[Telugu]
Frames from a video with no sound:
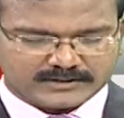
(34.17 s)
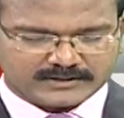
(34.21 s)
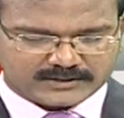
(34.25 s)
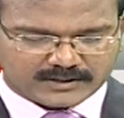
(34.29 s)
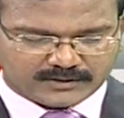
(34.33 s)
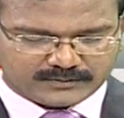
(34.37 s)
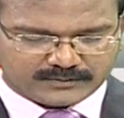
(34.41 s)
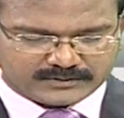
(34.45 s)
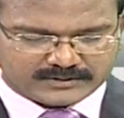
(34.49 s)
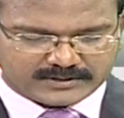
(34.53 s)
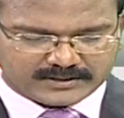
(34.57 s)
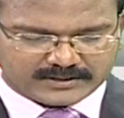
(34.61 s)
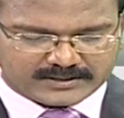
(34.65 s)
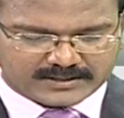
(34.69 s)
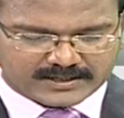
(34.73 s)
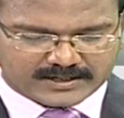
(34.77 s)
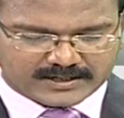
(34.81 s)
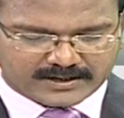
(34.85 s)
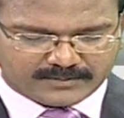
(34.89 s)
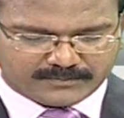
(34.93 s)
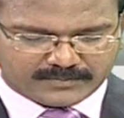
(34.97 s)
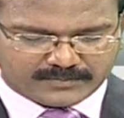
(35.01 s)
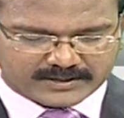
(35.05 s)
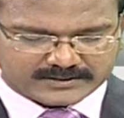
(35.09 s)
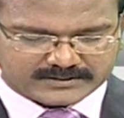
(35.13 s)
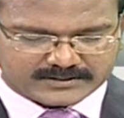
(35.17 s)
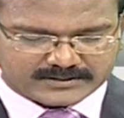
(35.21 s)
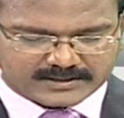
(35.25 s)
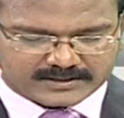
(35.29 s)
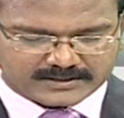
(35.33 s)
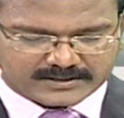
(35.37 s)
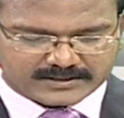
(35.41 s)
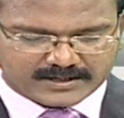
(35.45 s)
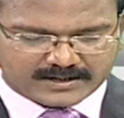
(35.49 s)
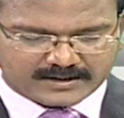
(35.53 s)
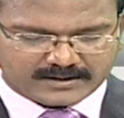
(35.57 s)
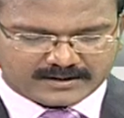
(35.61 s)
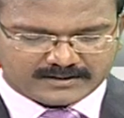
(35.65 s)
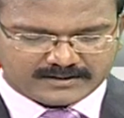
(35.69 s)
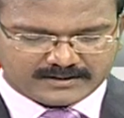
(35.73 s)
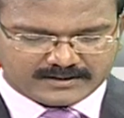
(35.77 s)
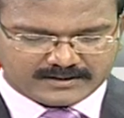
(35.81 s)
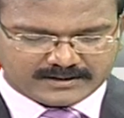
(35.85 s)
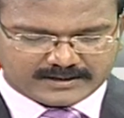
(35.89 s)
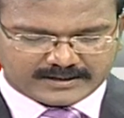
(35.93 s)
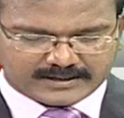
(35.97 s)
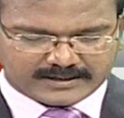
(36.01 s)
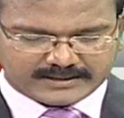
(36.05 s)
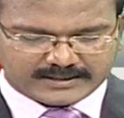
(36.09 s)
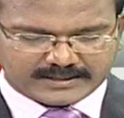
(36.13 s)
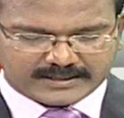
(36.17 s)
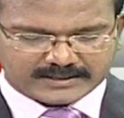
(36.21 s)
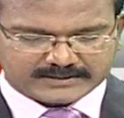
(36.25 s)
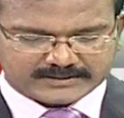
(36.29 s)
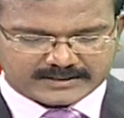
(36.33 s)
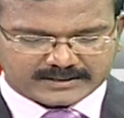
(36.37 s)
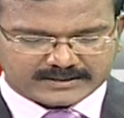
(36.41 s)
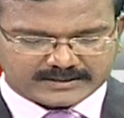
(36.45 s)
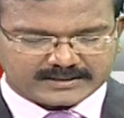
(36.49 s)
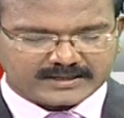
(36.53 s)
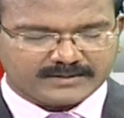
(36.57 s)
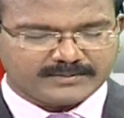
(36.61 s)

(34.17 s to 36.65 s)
సౌత్ ఇండియా అంబాసిడర్గా డిఎస్ఎల్